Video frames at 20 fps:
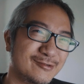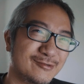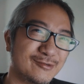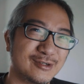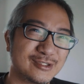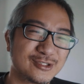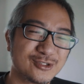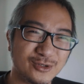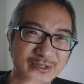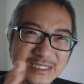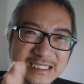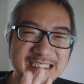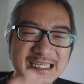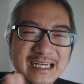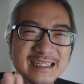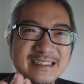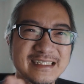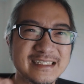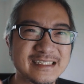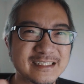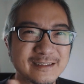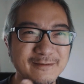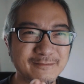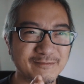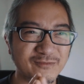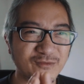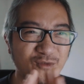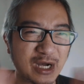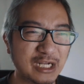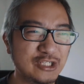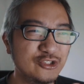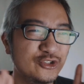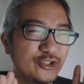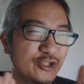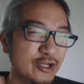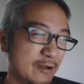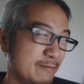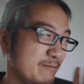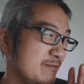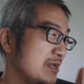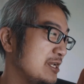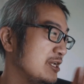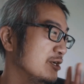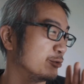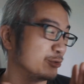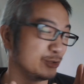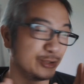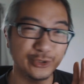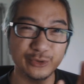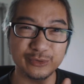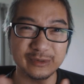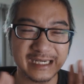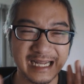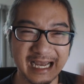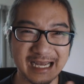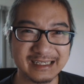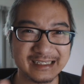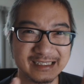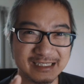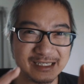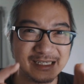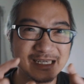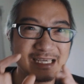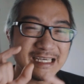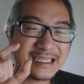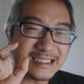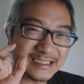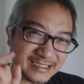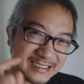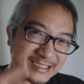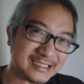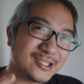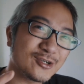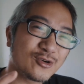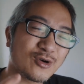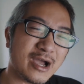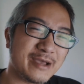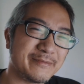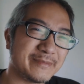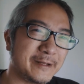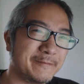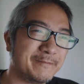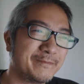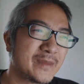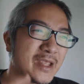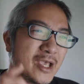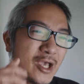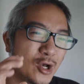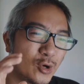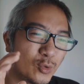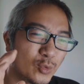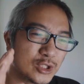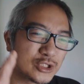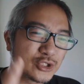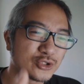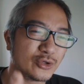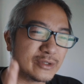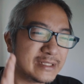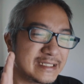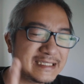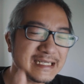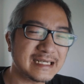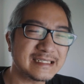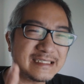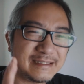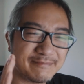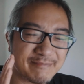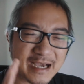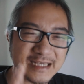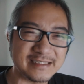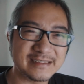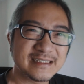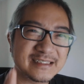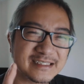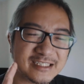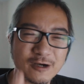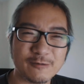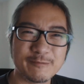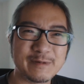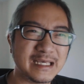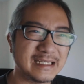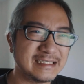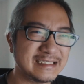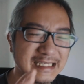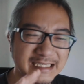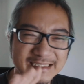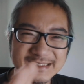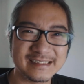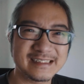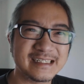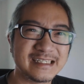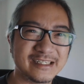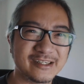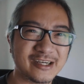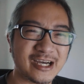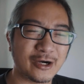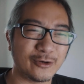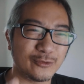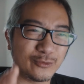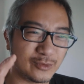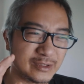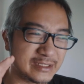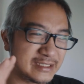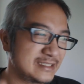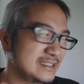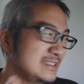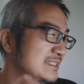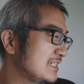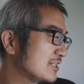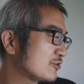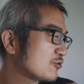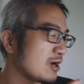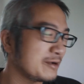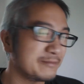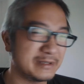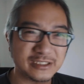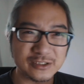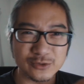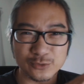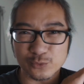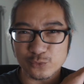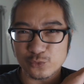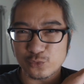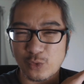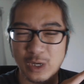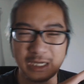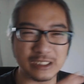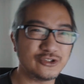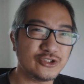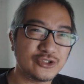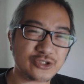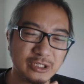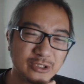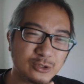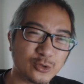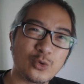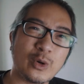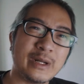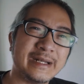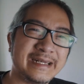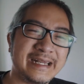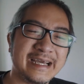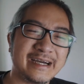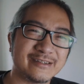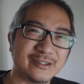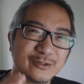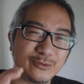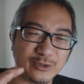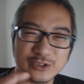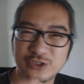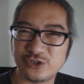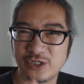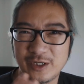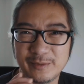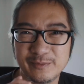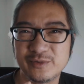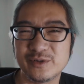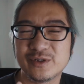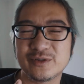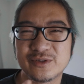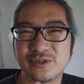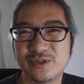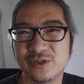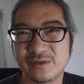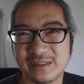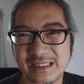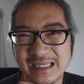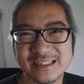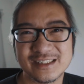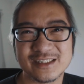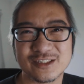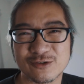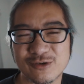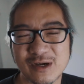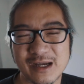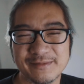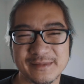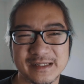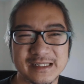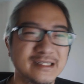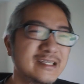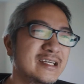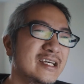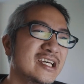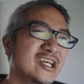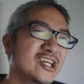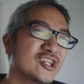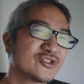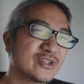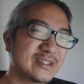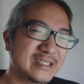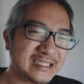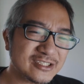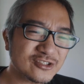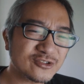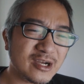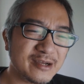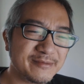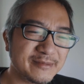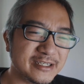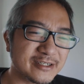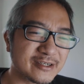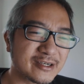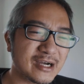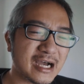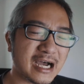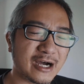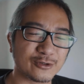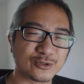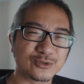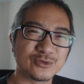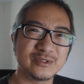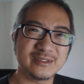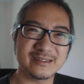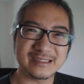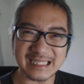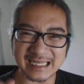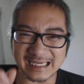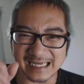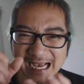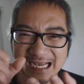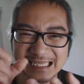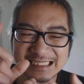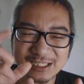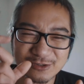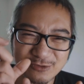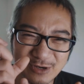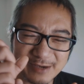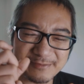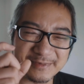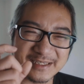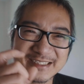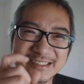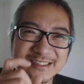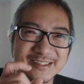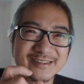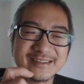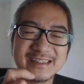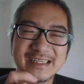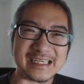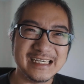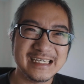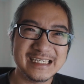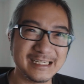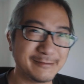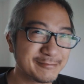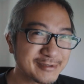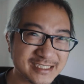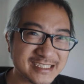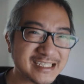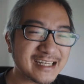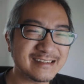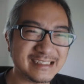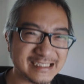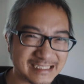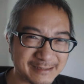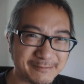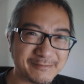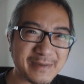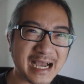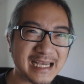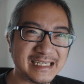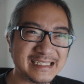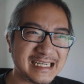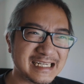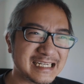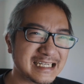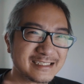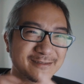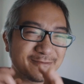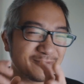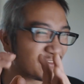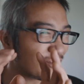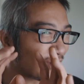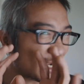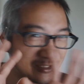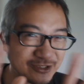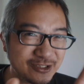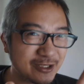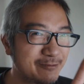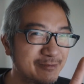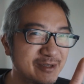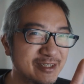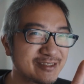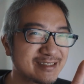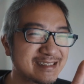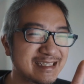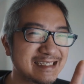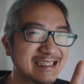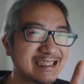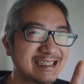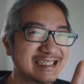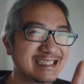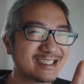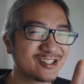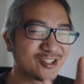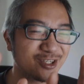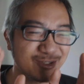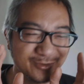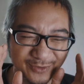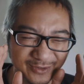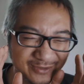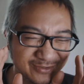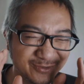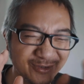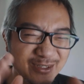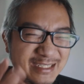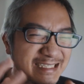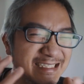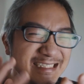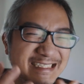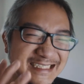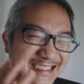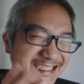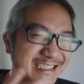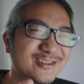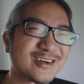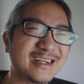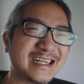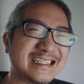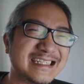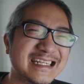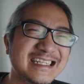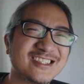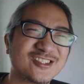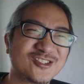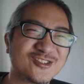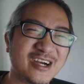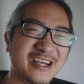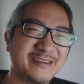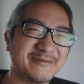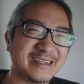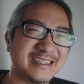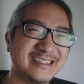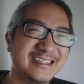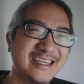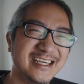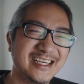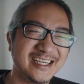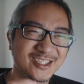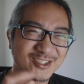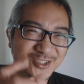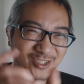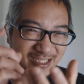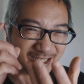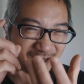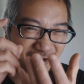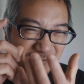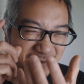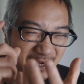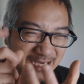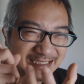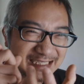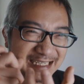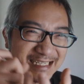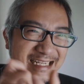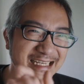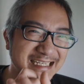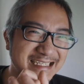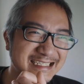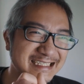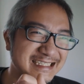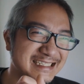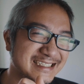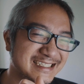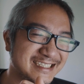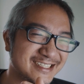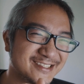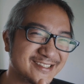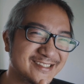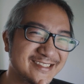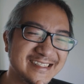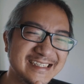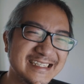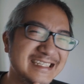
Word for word: 我索尼相机是完全没有用它的机械快门。我索尼相机拍摄照片、延时摄影的好，我的机械快门是完全关掉的，我全部都是用电子快门。所以电子快门有个好处，就是当按下快门的时候，你不知道你已经拍下，它是完全没有声音的。所以，我我已经习惯了电子快门，所以到拍下那一刻的时候。